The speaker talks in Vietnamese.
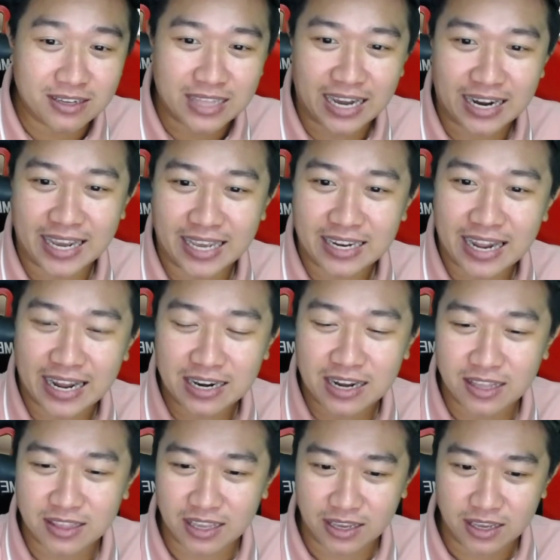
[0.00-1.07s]
thằng này đăng
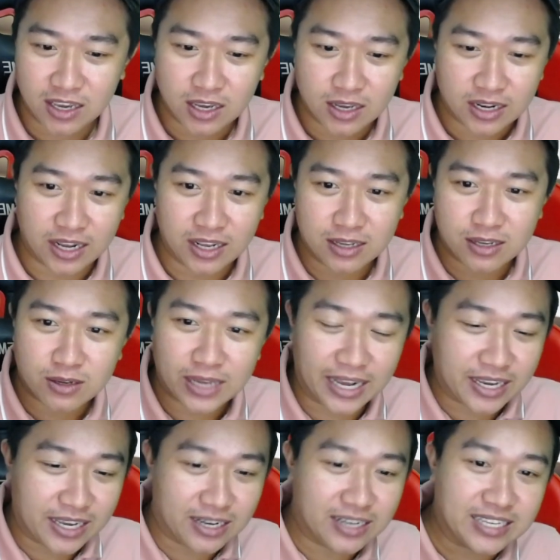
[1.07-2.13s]
lên thì thì cái thằng
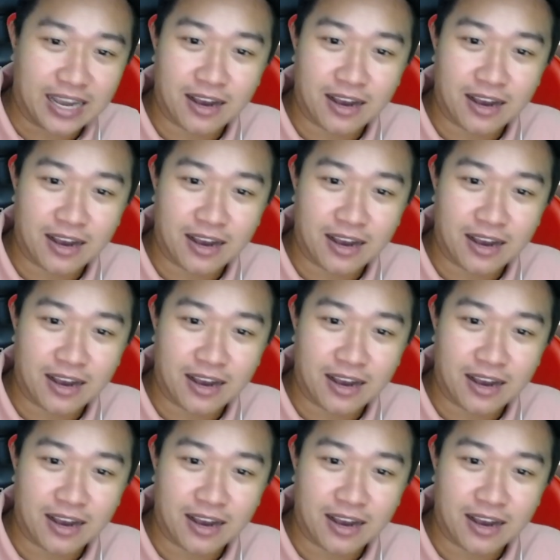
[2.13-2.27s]
kia nó sẽ